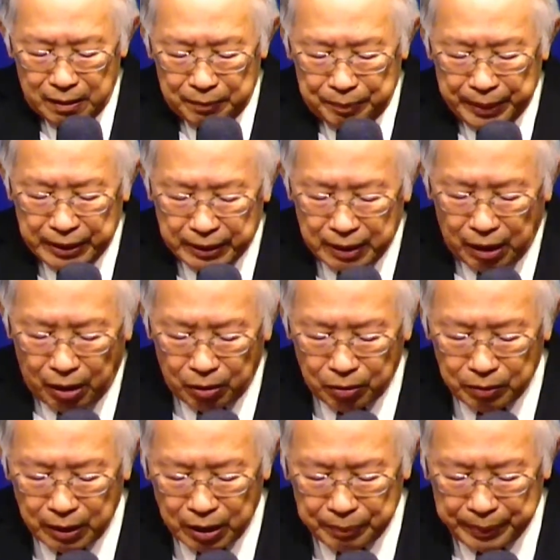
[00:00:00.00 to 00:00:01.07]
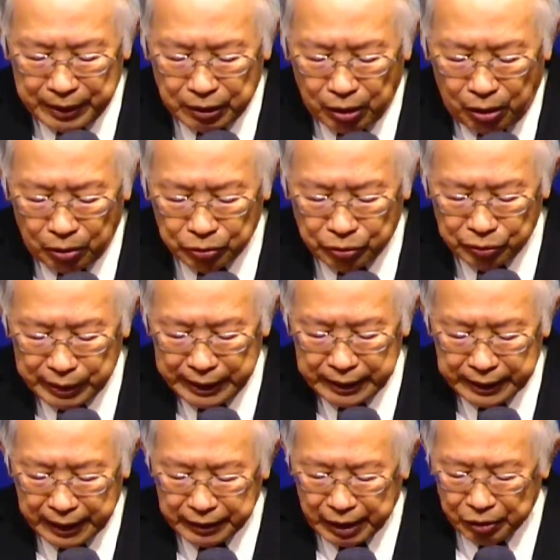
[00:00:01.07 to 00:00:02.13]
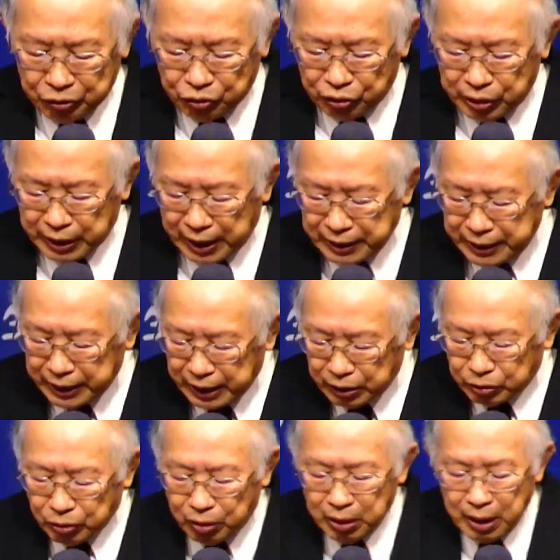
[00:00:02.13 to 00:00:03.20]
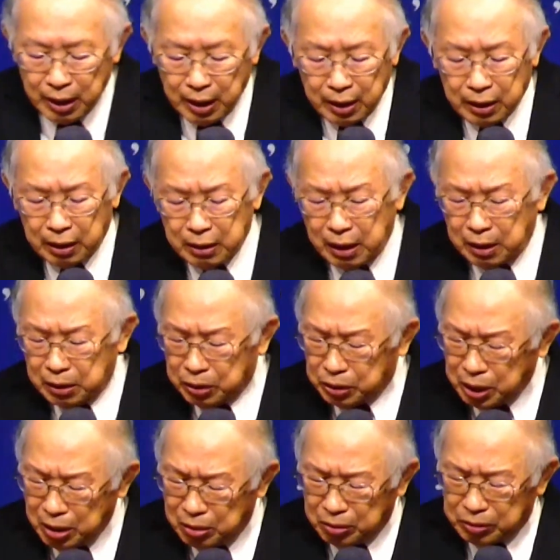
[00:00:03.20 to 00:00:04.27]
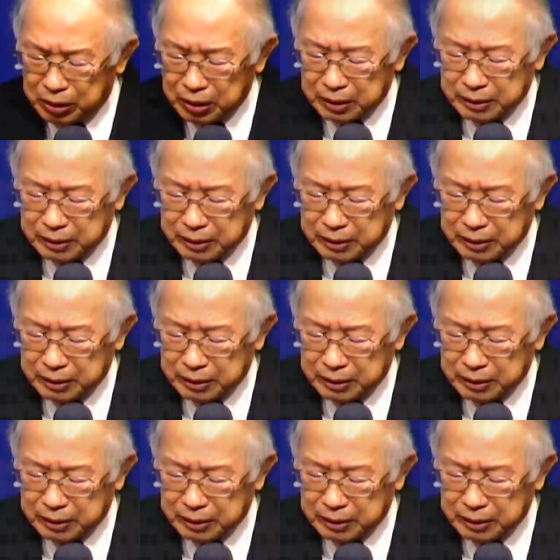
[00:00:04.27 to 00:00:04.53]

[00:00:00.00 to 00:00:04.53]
彼得后呃，彼得后书第三章十三节说：“那照着